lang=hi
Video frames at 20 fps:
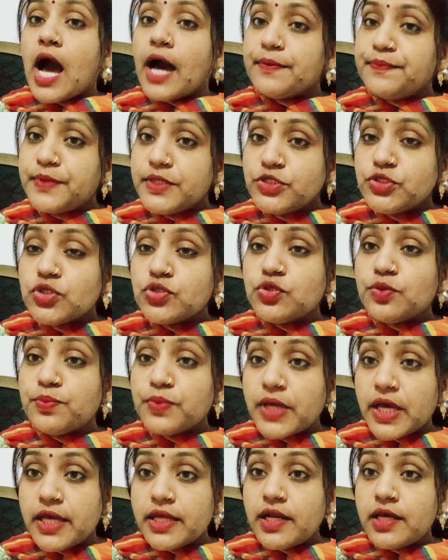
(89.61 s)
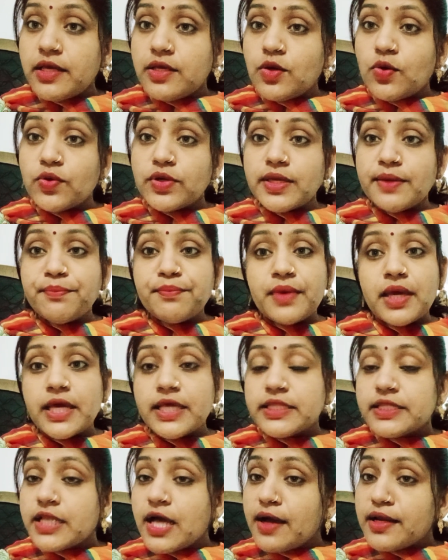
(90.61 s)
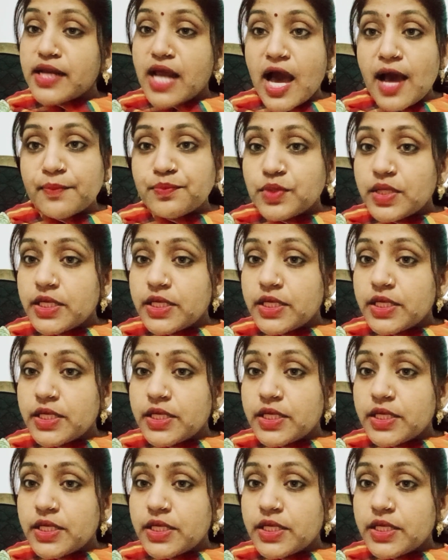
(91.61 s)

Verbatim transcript: अभी जो तुम कह रही हो कि मैं इतना नाम